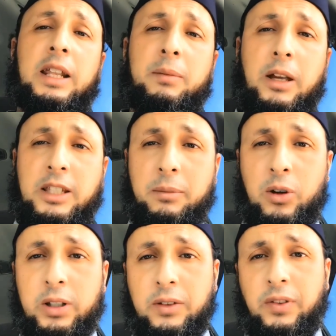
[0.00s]
لا بأس به
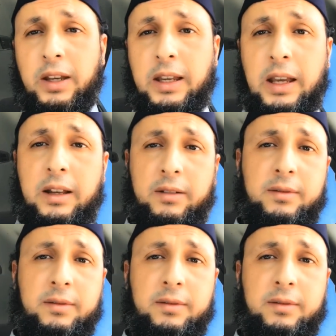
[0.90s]
وهذا فيه خير